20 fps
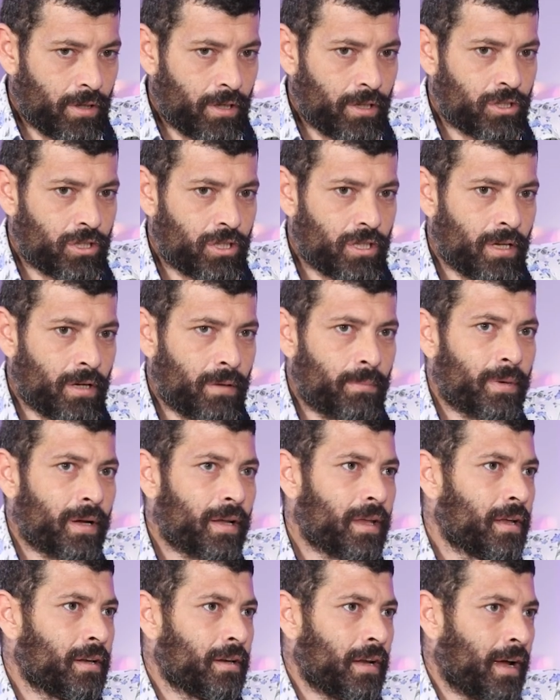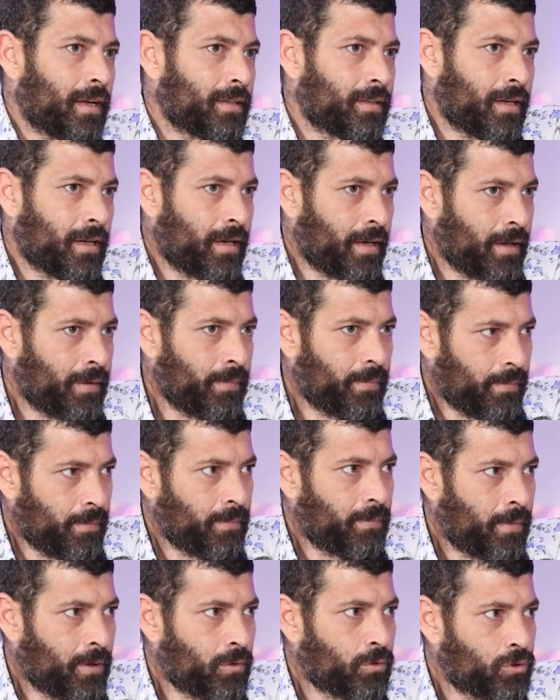هول الاشياء ما كان حدا
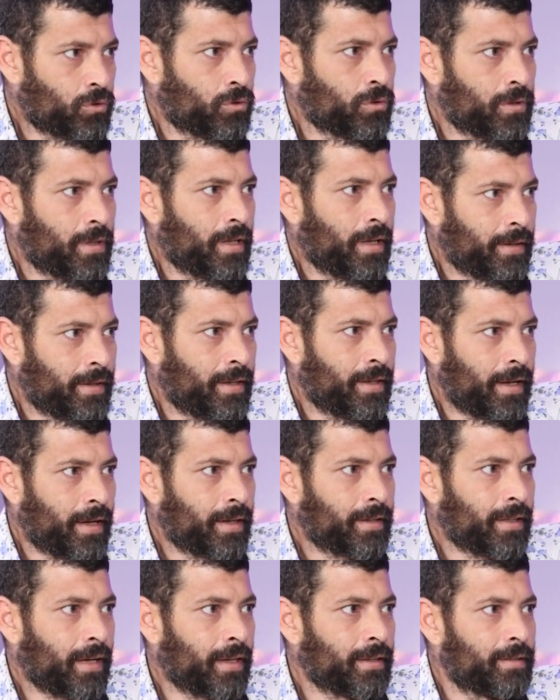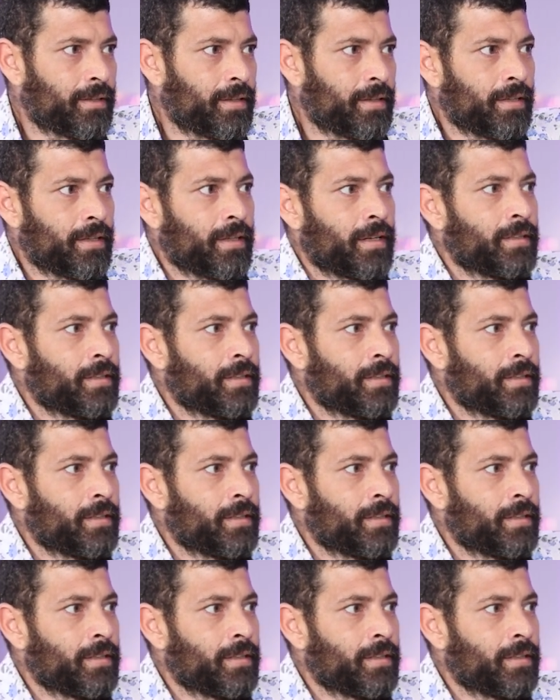موجود ديركت حد